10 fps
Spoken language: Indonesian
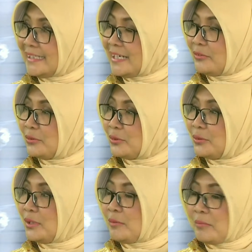tidak
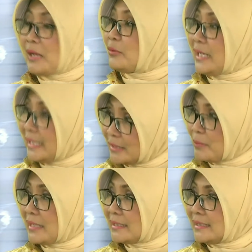untuk melakukan
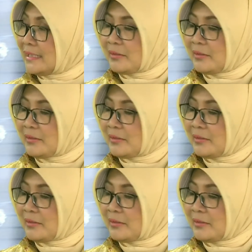ekspansi.